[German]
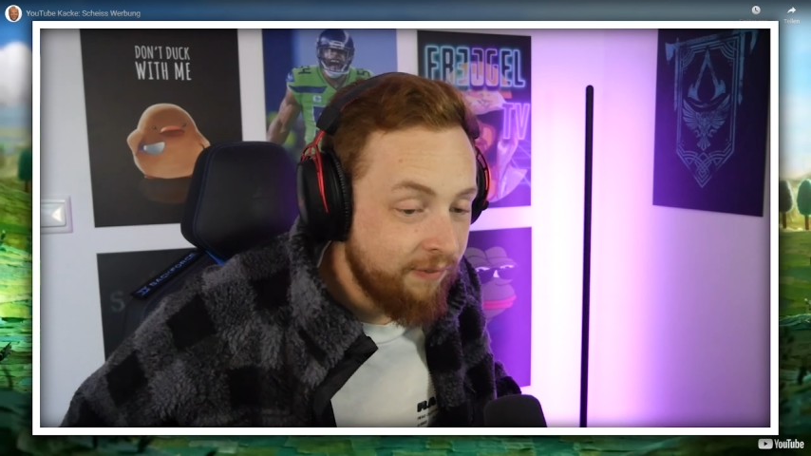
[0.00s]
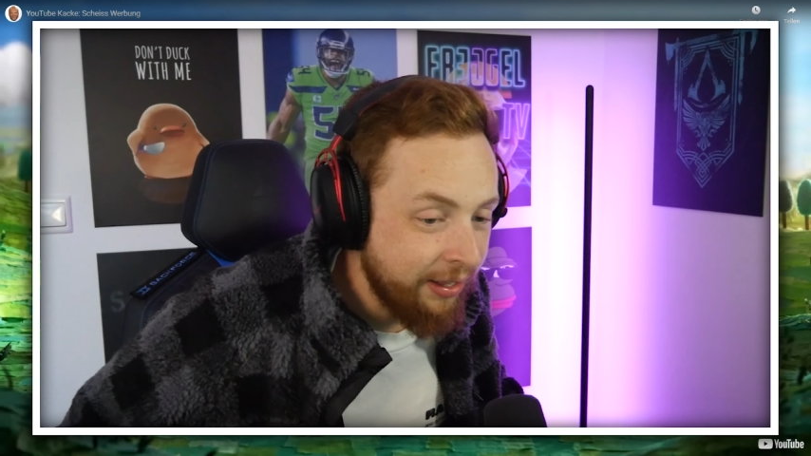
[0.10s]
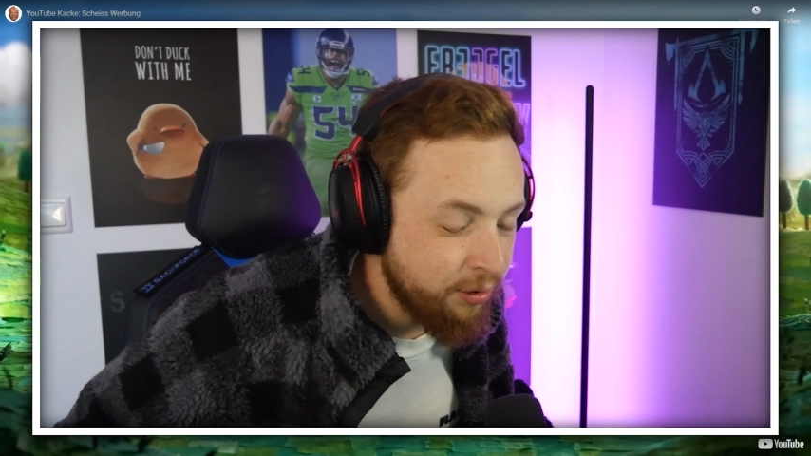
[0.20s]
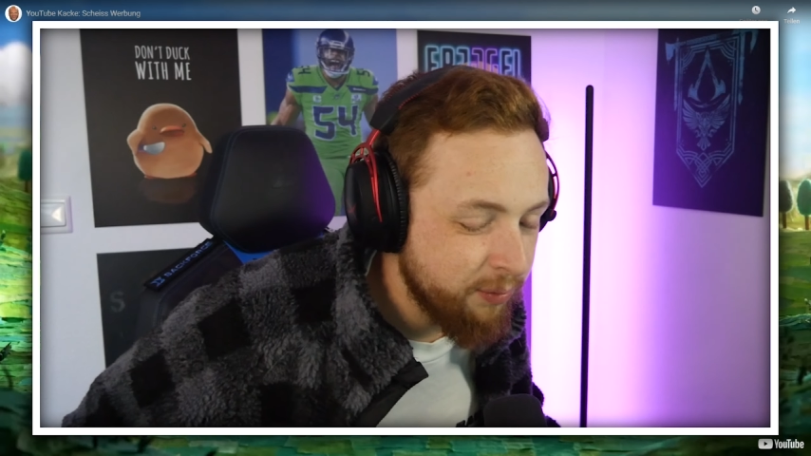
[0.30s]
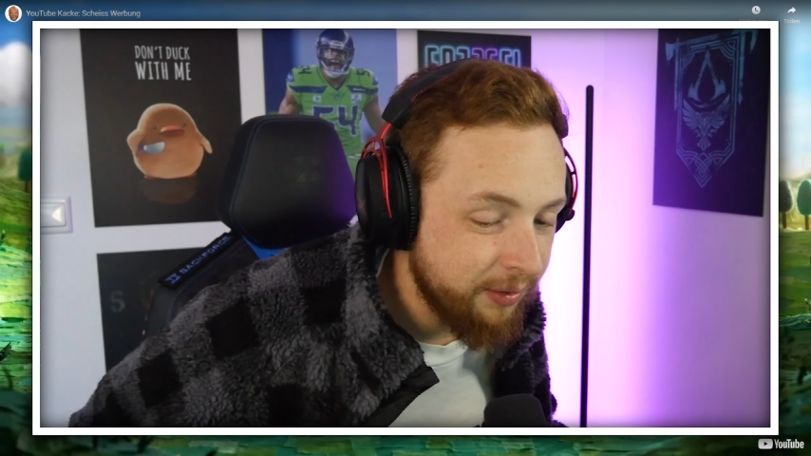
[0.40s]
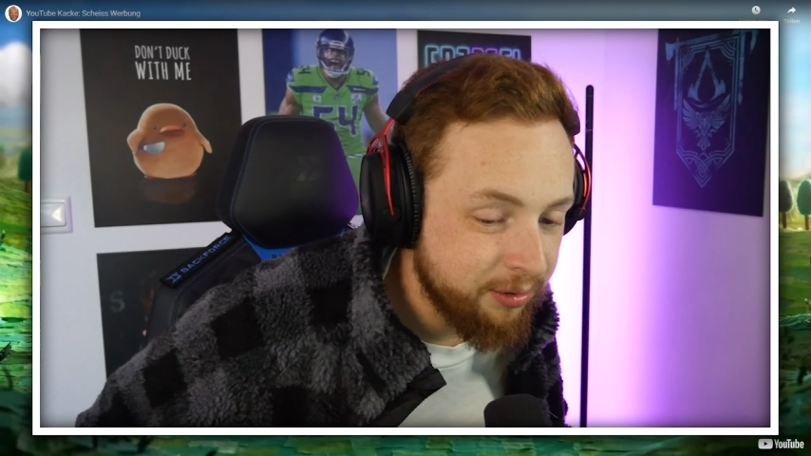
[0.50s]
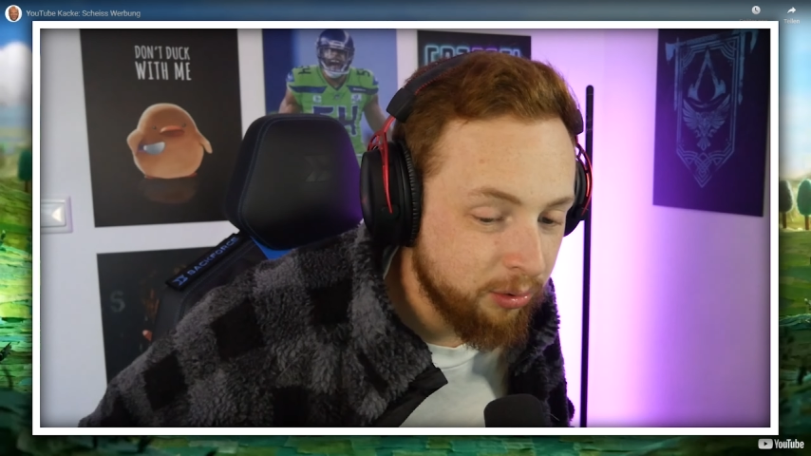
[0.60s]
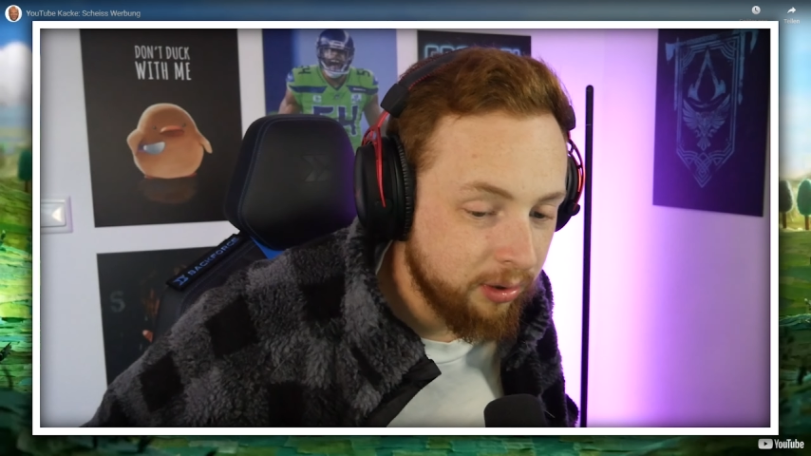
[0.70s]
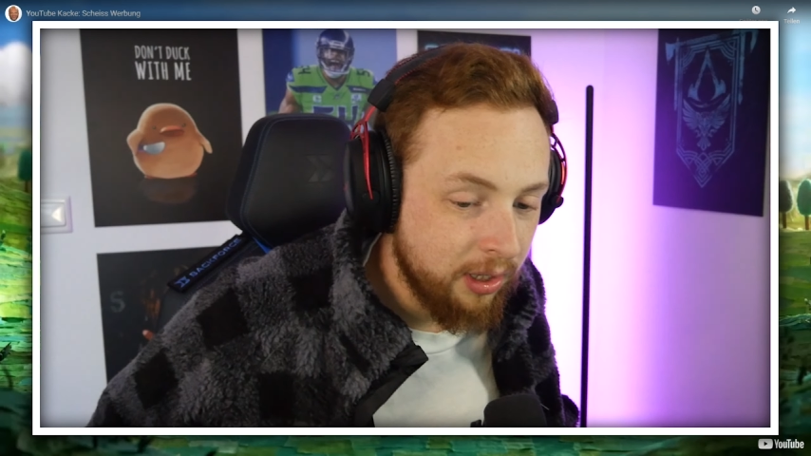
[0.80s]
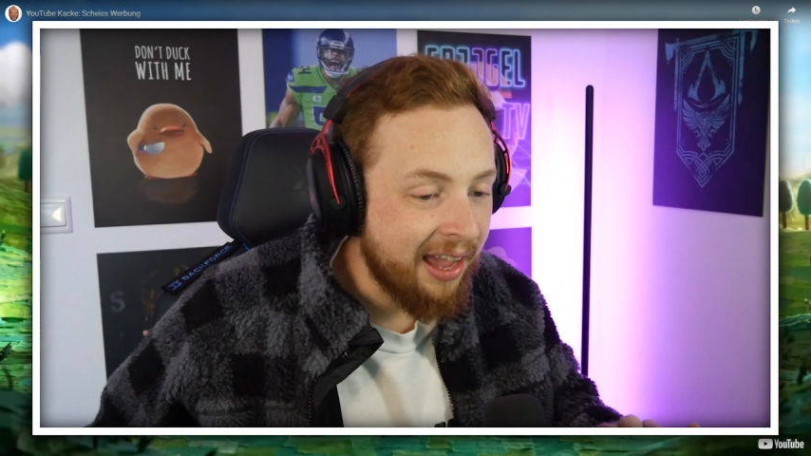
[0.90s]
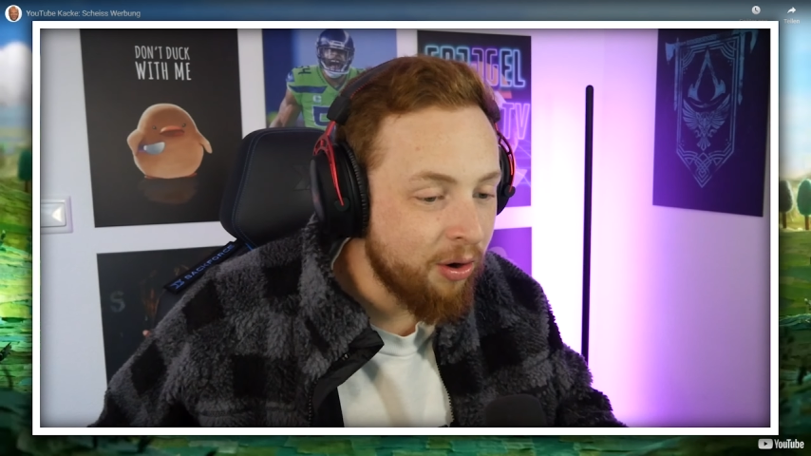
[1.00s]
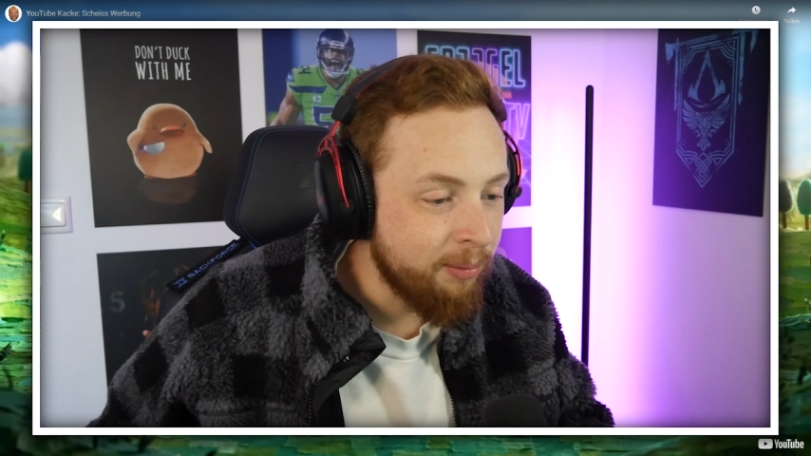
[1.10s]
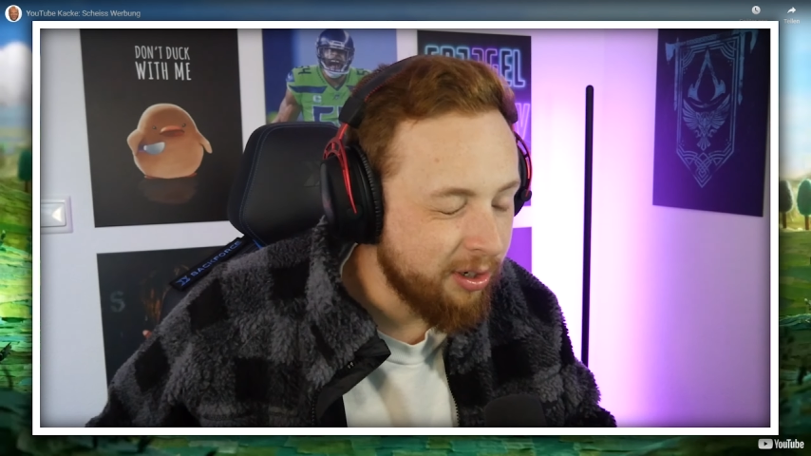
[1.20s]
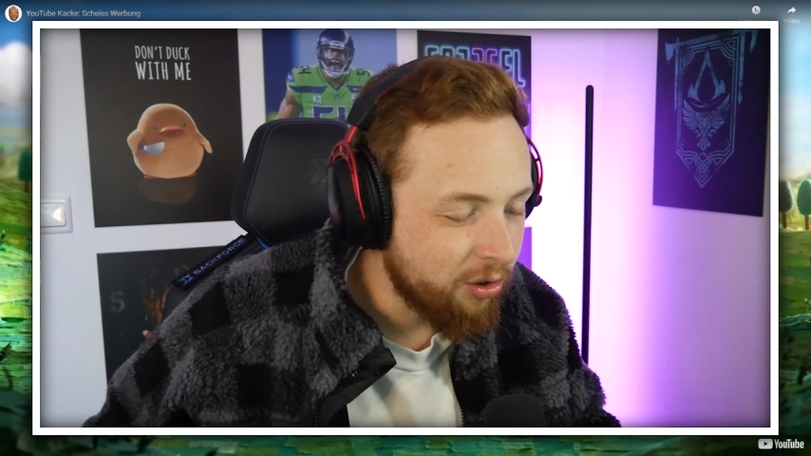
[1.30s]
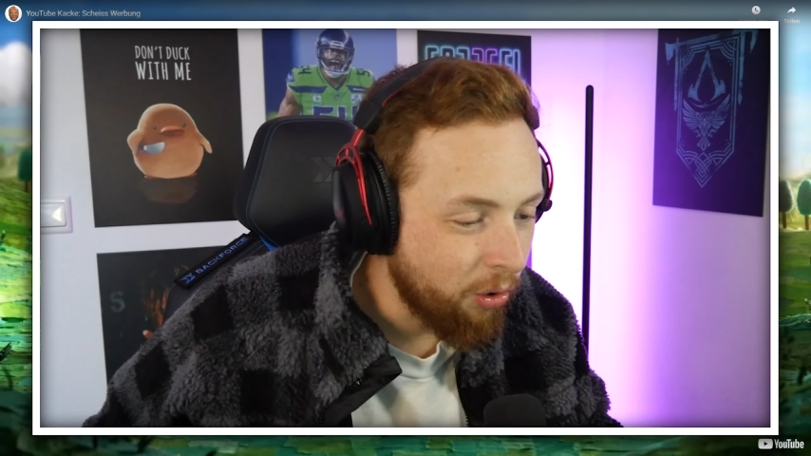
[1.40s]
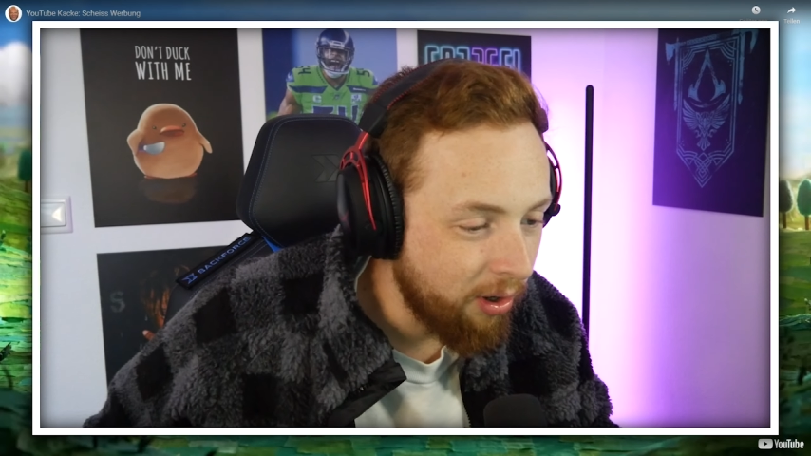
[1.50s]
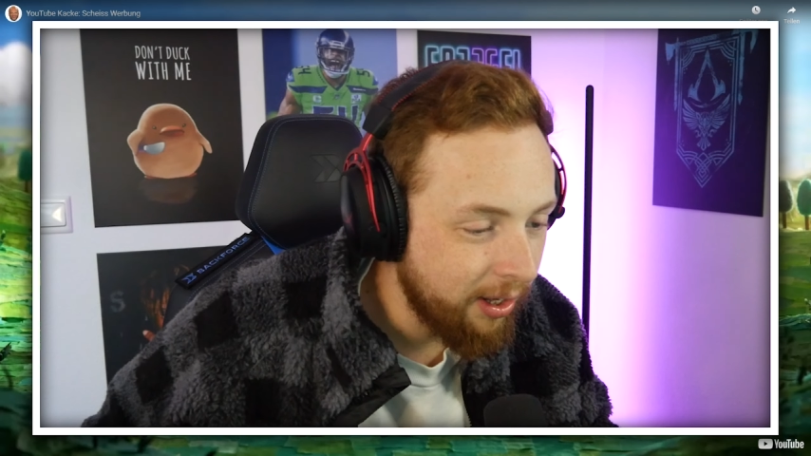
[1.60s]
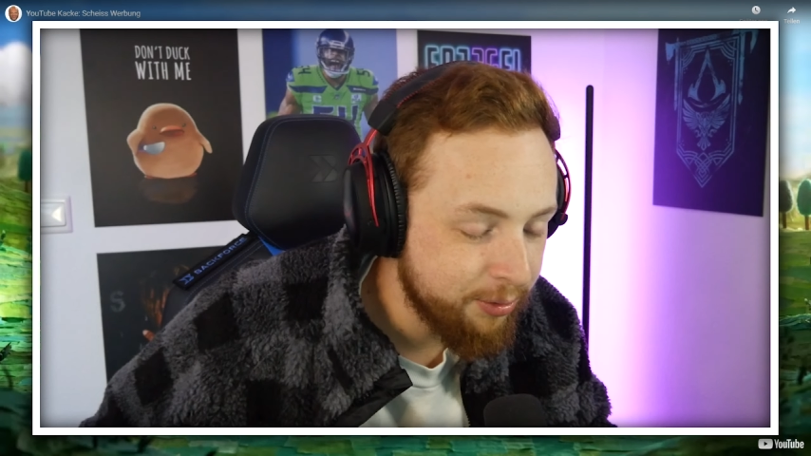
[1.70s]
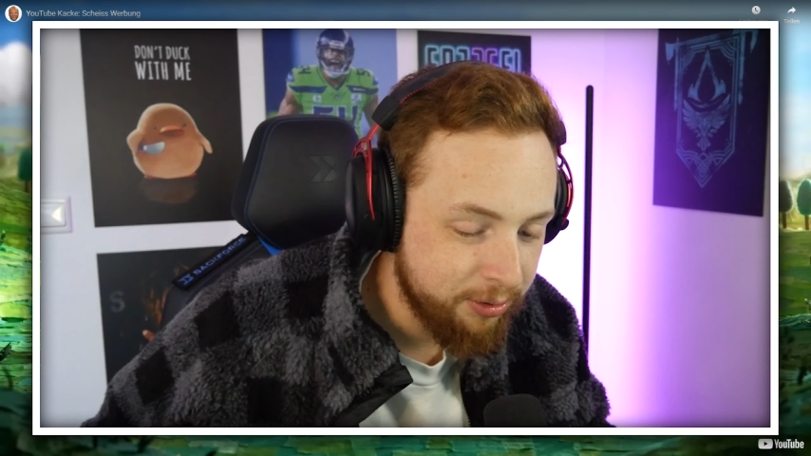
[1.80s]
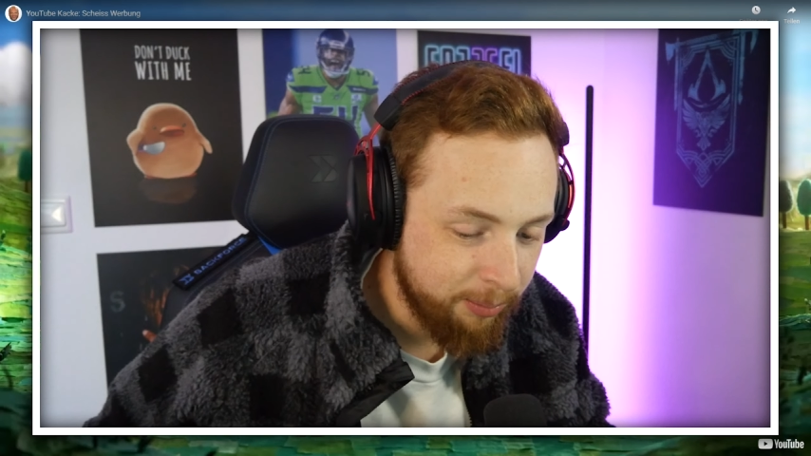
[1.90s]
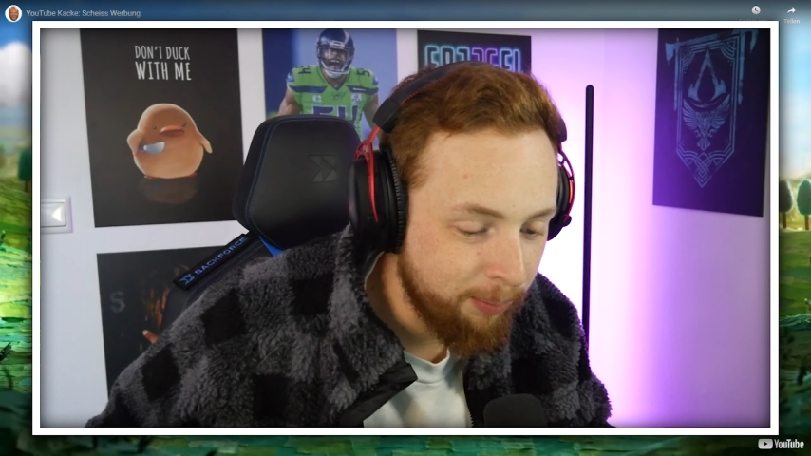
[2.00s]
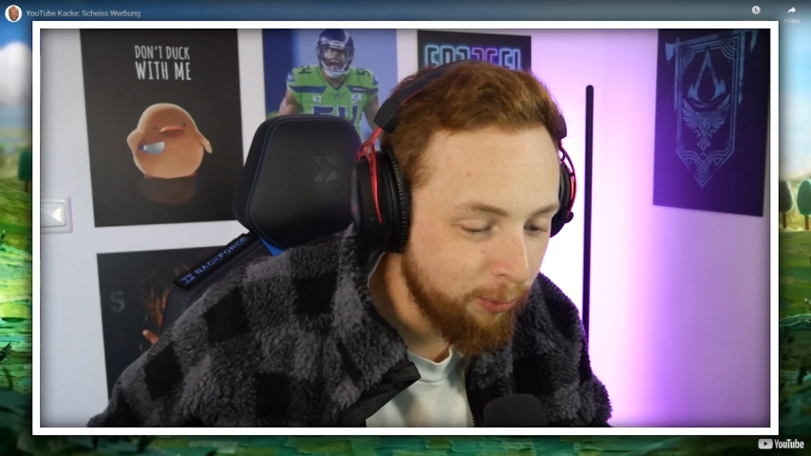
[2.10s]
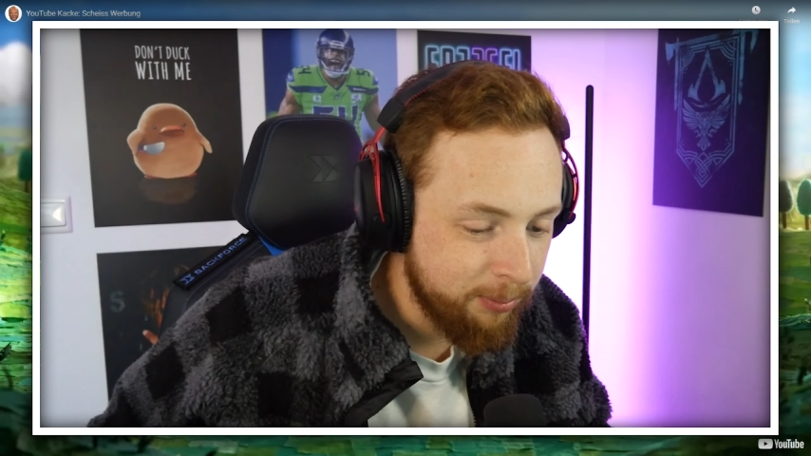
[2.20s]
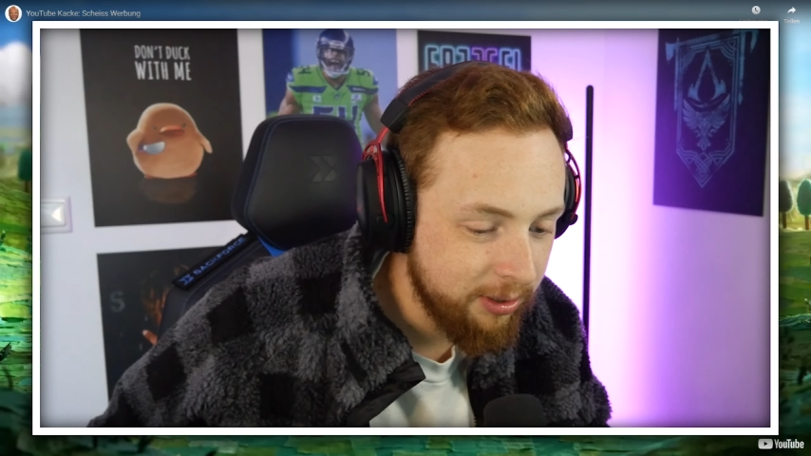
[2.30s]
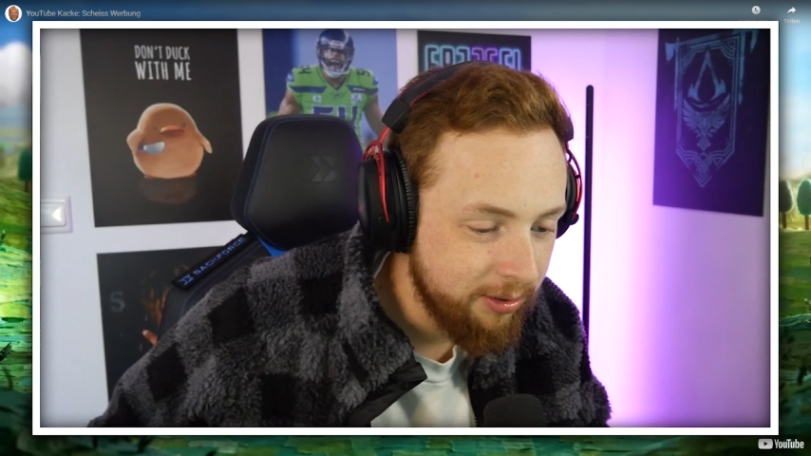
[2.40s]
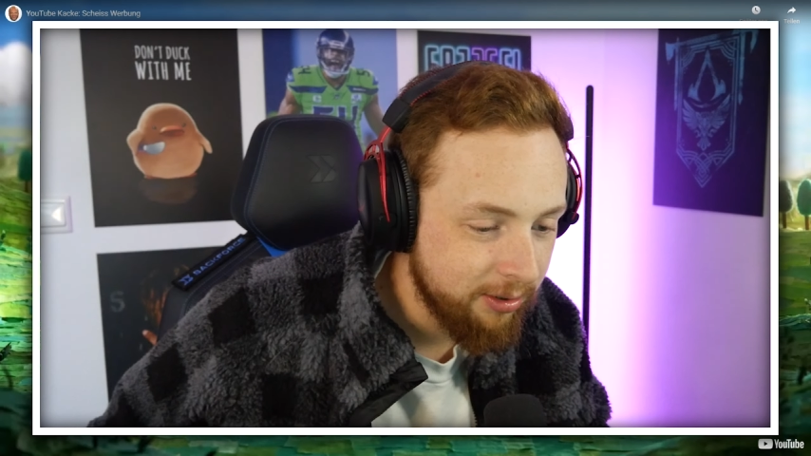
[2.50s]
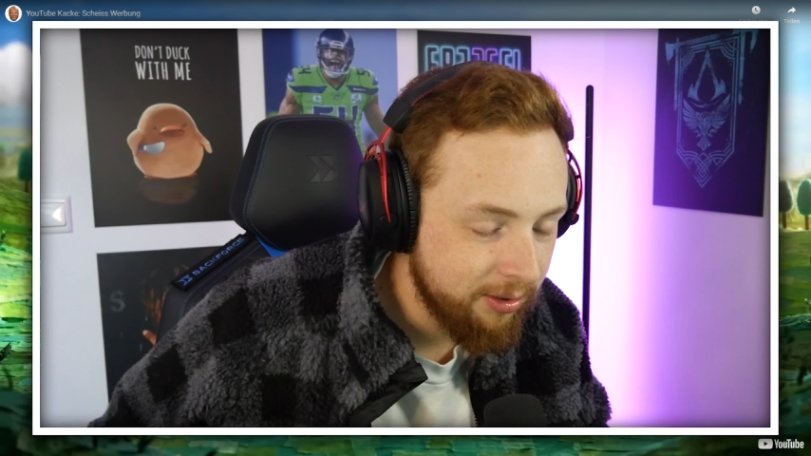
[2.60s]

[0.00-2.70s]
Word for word: Weißt du, so? weißt noch Caramel Core. Hast du den mal probiert?